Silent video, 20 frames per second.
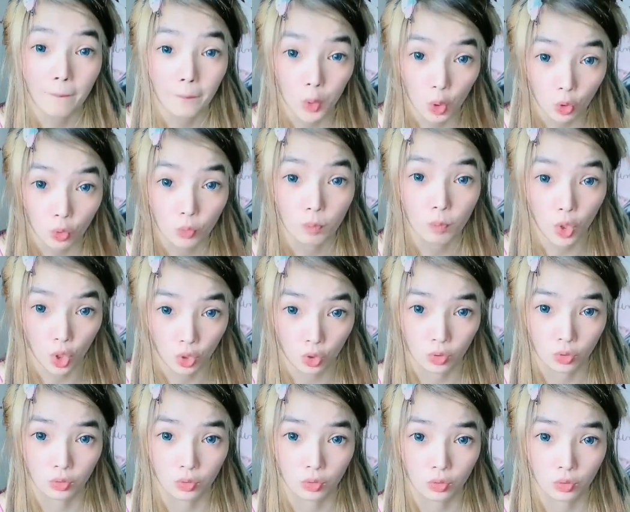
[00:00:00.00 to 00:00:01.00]
baon mo.
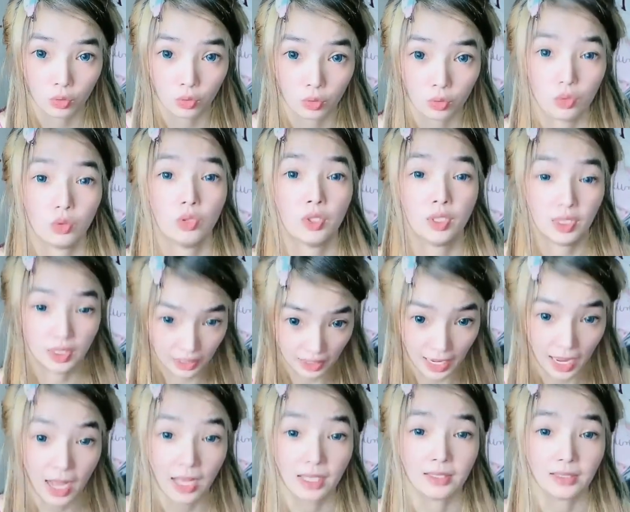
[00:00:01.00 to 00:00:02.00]

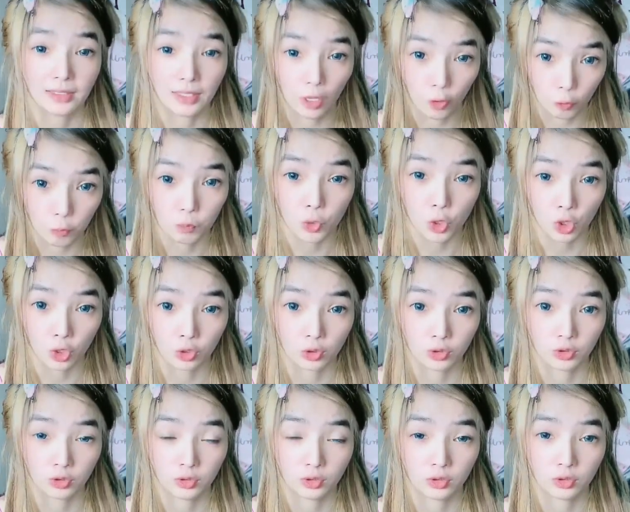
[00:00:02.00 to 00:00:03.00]
Yan, sa
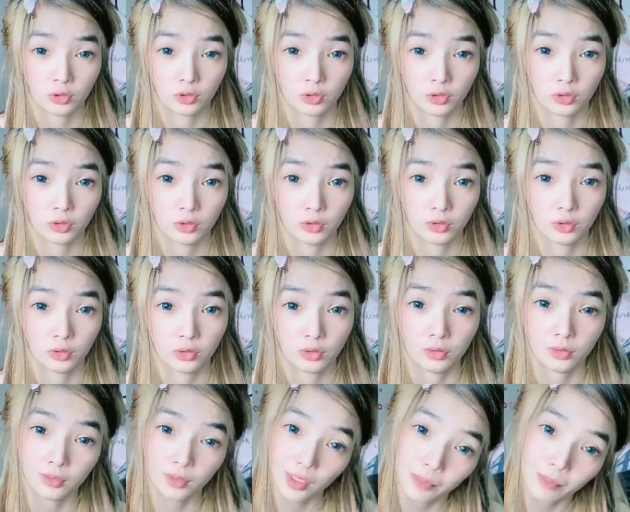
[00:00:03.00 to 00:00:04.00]
options.
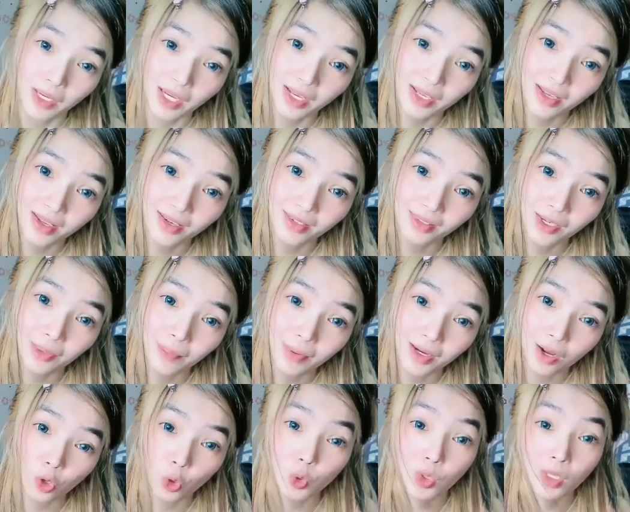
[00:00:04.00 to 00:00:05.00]
Diba, ganyan lang naman
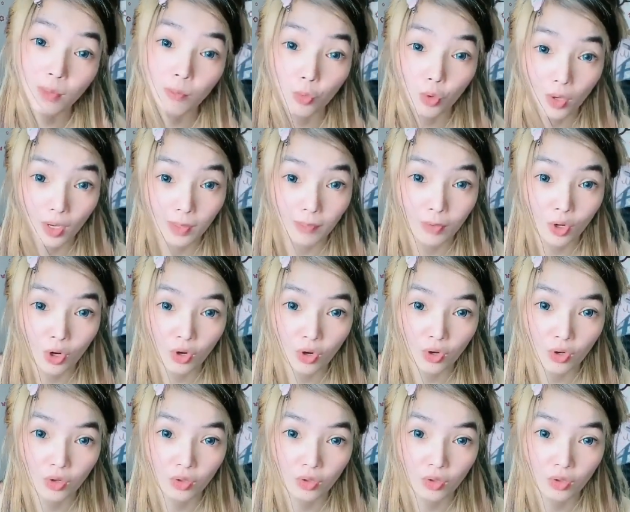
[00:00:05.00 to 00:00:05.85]
ako sa buhay mo?